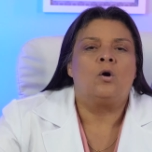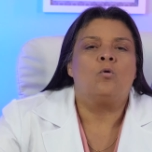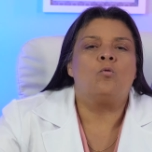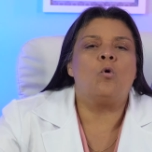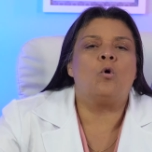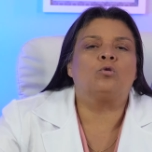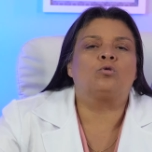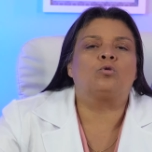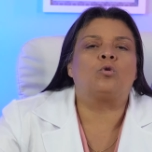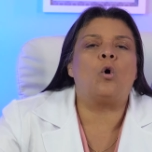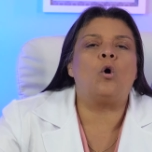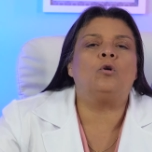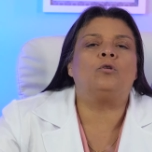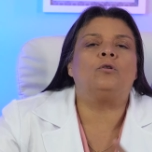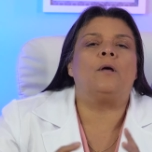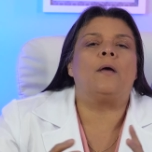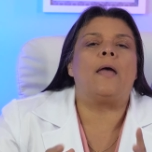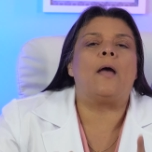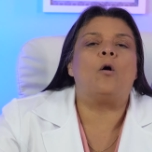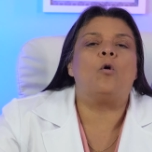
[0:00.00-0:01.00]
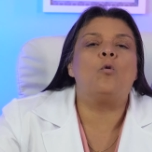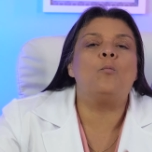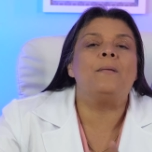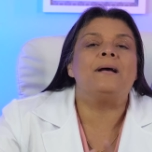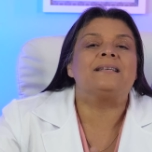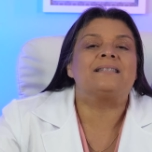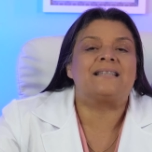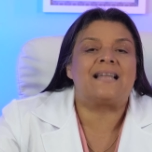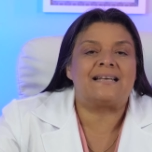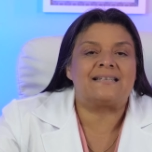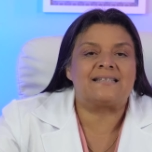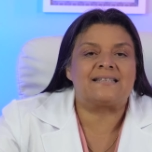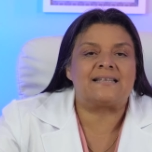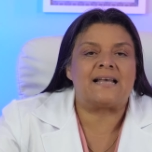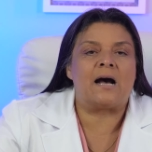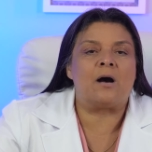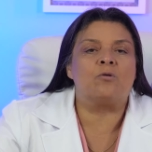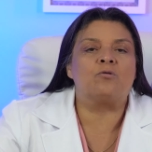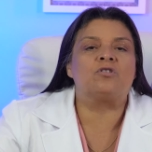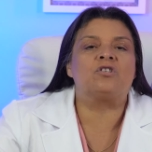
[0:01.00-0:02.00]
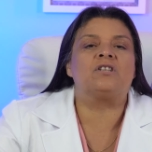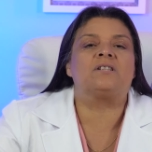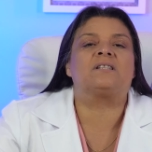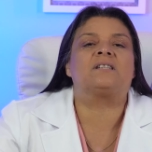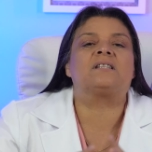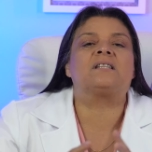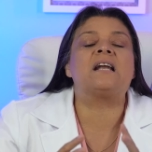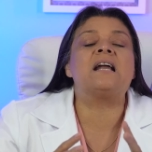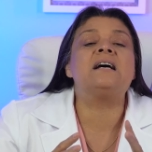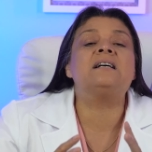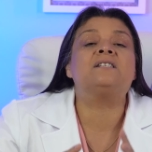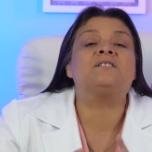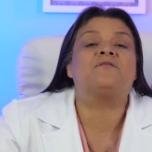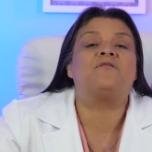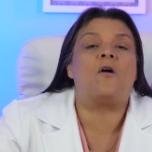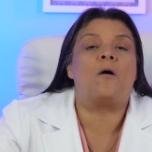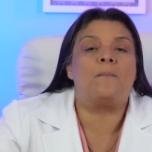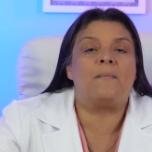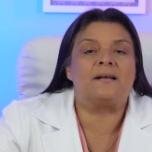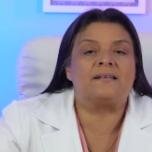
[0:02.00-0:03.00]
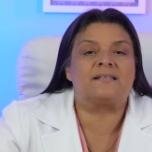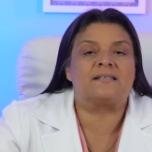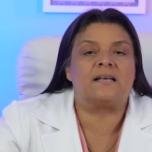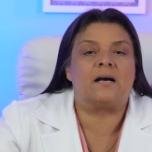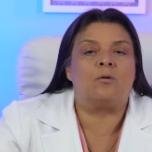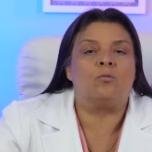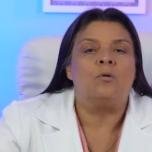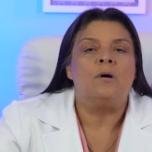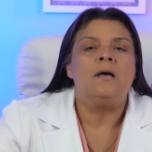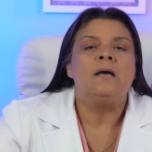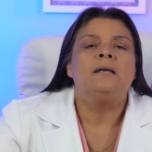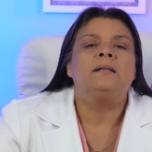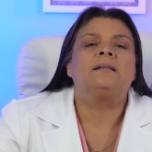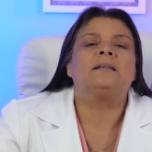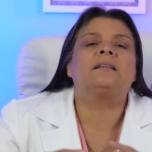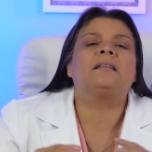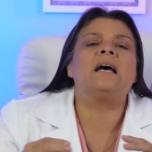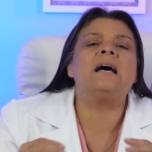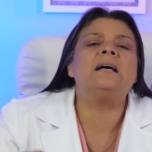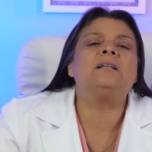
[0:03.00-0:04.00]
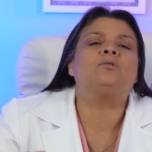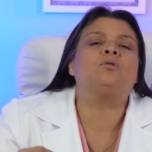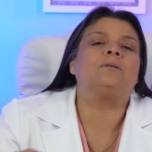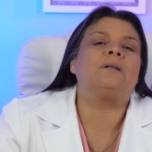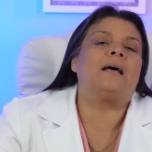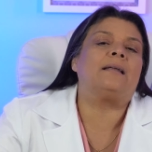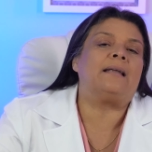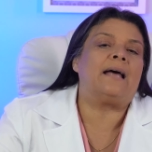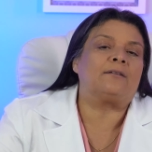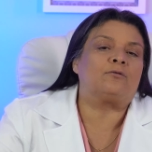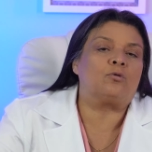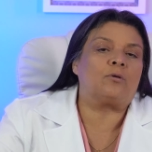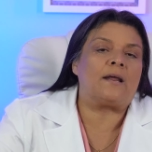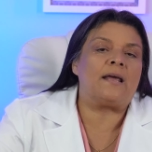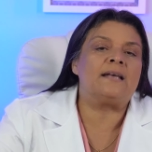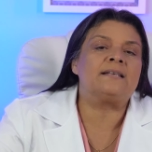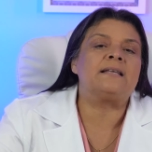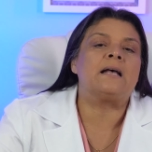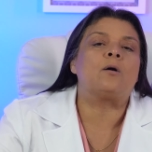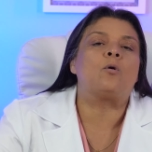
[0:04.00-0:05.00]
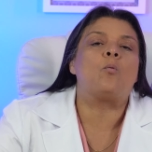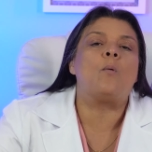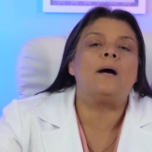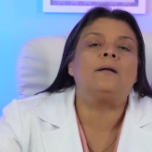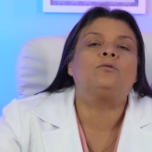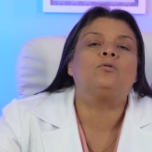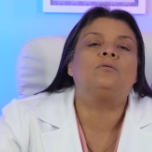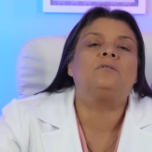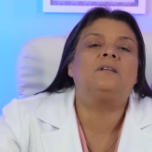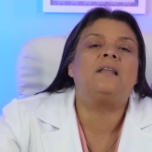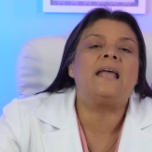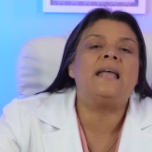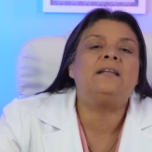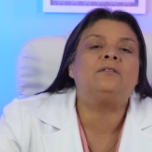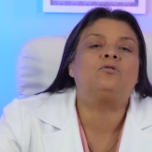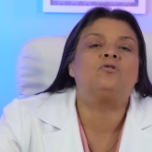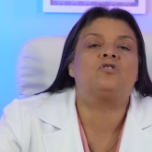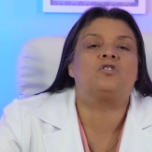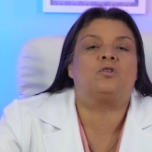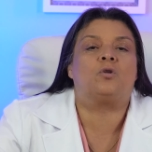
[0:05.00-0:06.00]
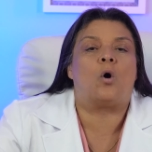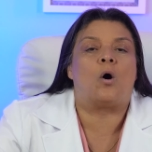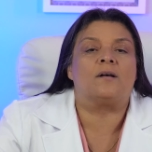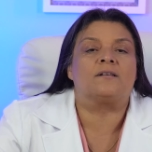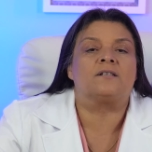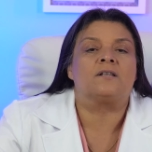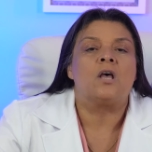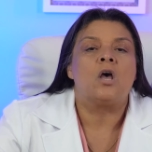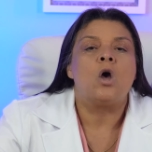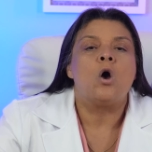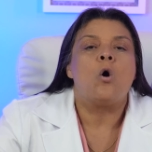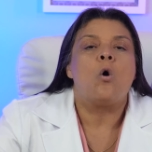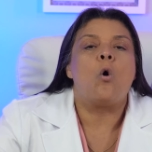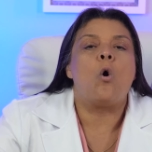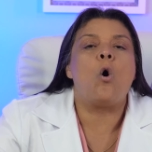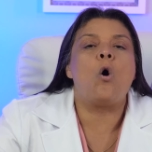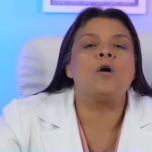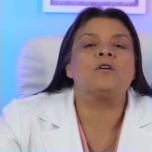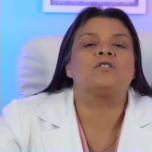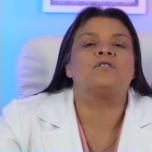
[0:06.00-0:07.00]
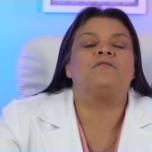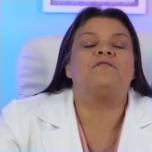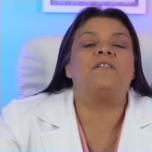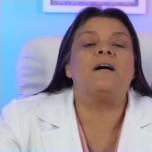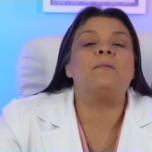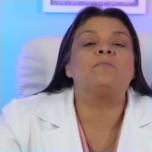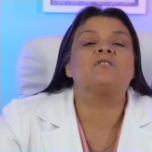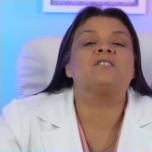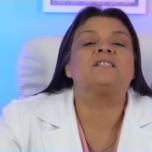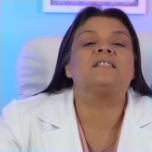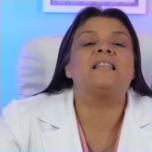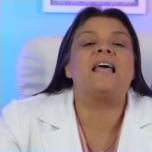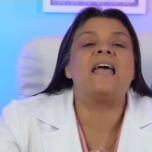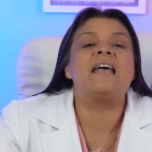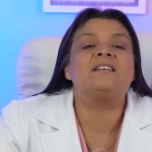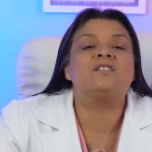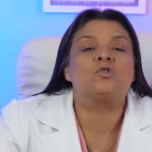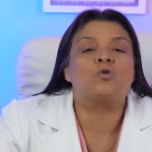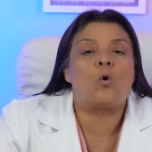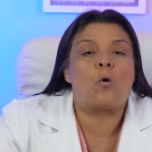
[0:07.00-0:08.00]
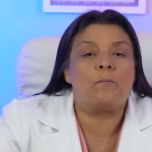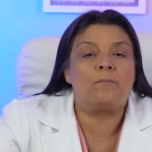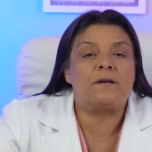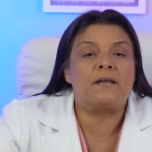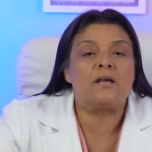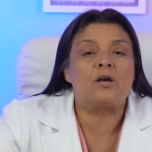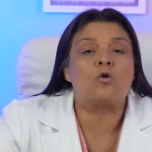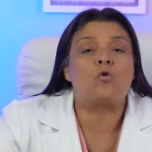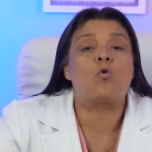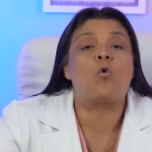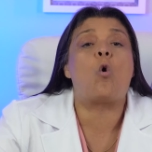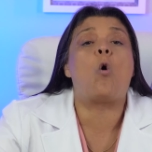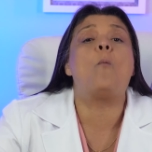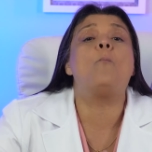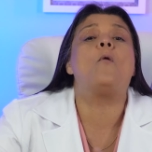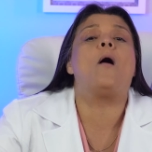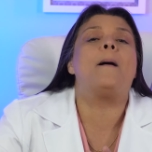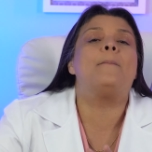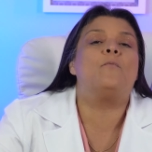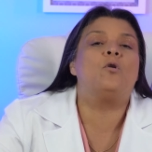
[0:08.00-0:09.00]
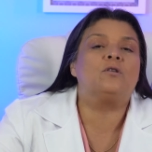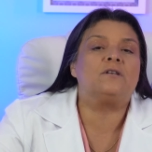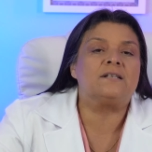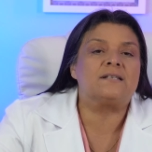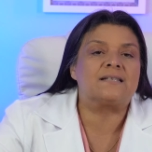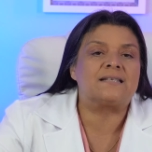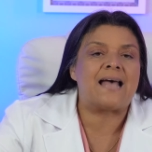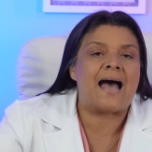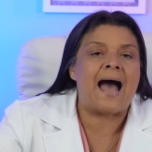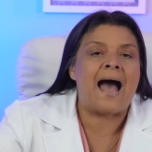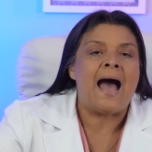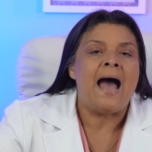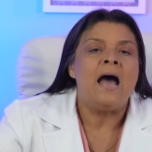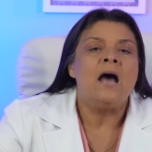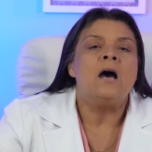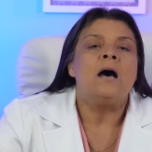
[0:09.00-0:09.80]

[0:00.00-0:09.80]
O outono é uma estação de transformação, tanto na natureza quanto dentro de nós. Hoje vamos descobrir como harmonizar